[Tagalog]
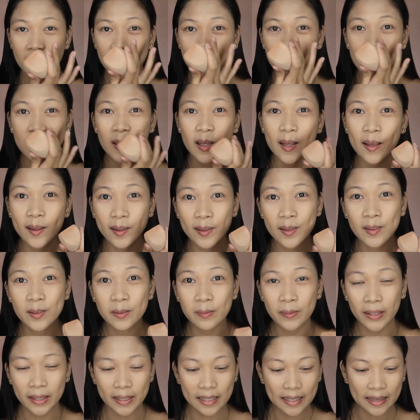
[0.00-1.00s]
Yun na lang
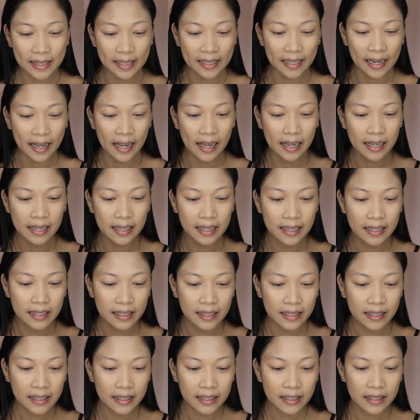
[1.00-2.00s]
yung matitira
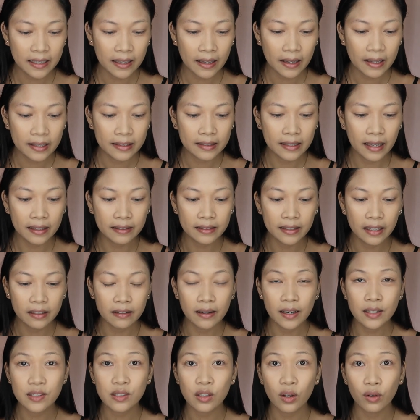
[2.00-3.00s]
than the
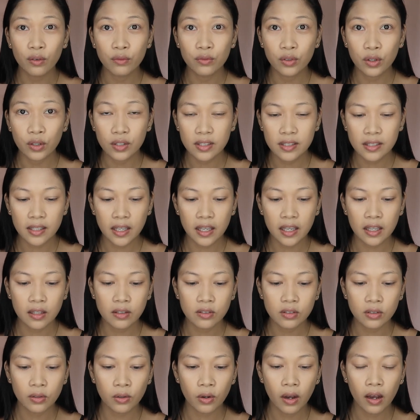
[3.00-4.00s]
rest of your
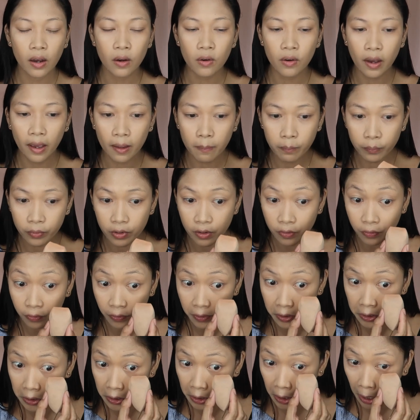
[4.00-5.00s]
skin. So, ako, I
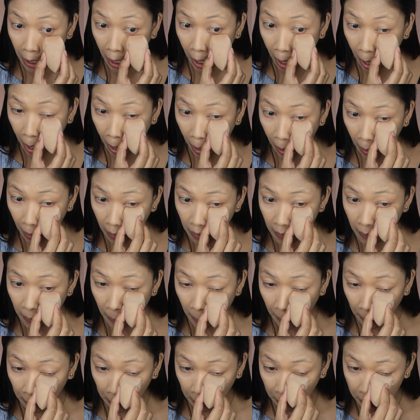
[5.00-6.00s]
prefer na
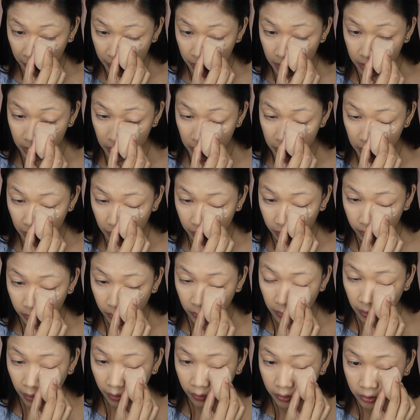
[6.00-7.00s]
isiset
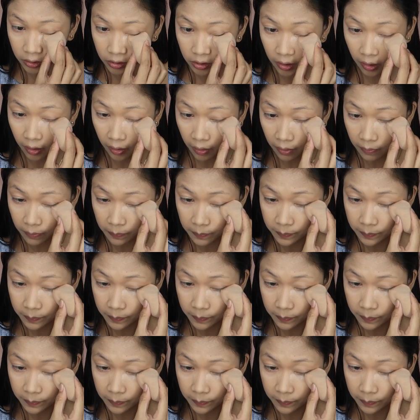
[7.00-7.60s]
ko lang siya.